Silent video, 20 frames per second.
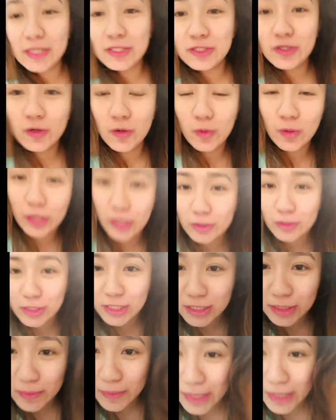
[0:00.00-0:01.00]
Samahan niyo
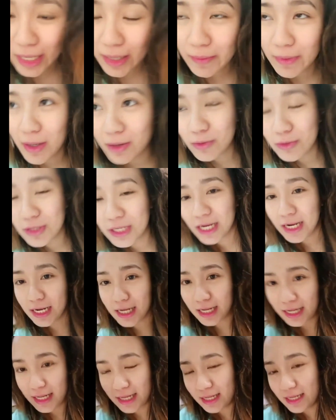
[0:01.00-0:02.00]
ako ngayon kasi
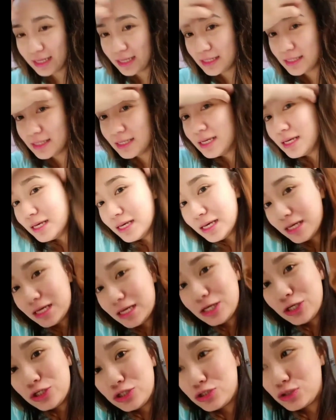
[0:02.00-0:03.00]
marami akong
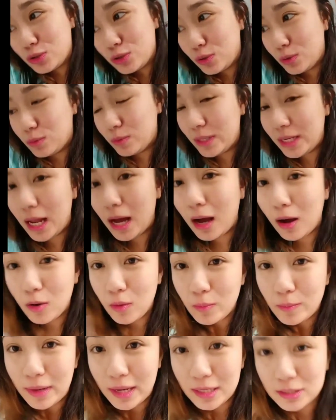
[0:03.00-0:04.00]
lalakarin.
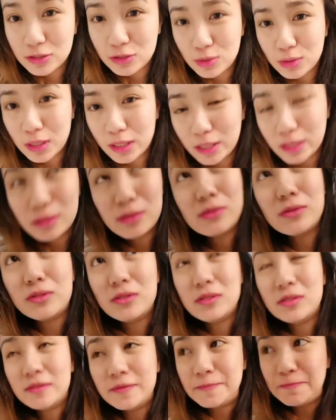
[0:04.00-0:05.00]
So, wala akong
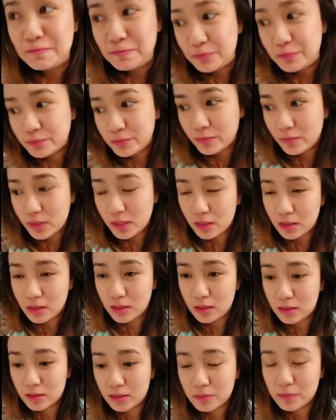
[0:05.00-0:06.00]
pasok ngayon.
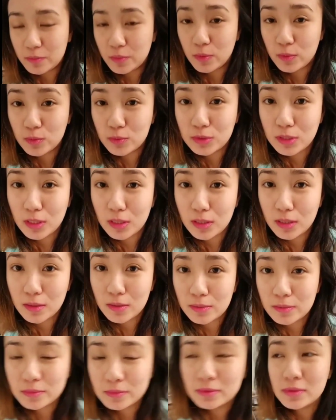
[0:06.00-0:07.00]
Uh,
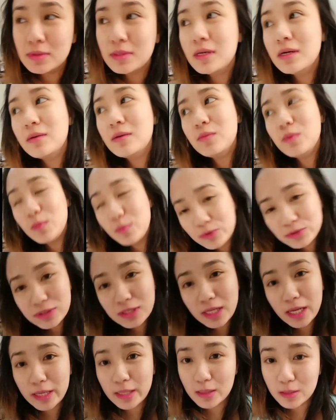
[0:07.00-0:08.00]
unang
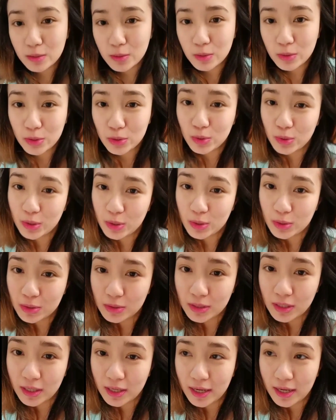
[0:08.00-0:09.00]
pupuntahan ko
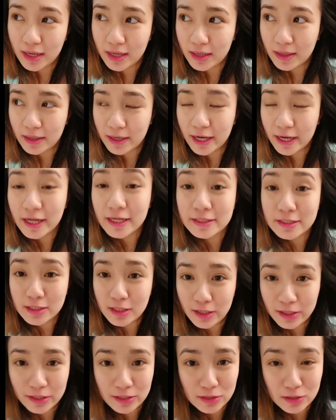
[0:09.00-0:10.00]
yung uh,
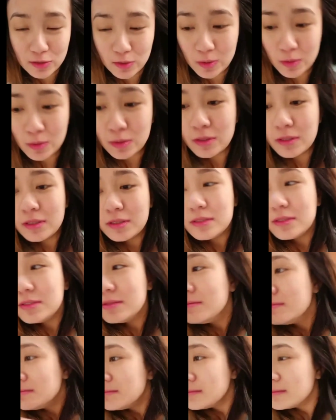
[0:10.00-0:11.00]
health card ko.
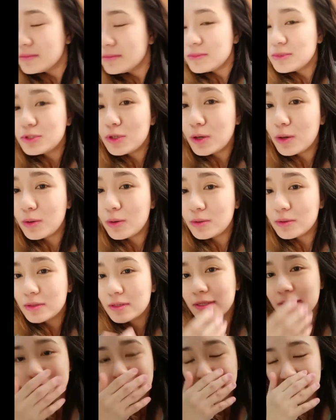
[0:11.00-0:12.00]

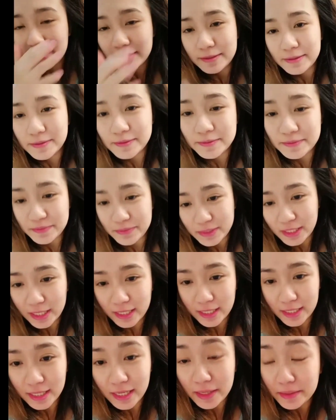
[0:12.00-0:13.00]
So,
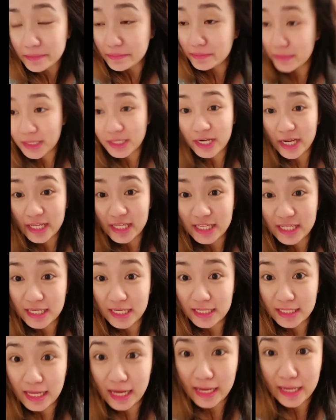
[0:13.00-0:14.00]
tara na,
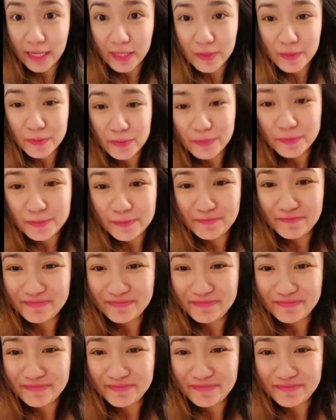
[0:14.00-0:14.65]
mag-ready na tayo.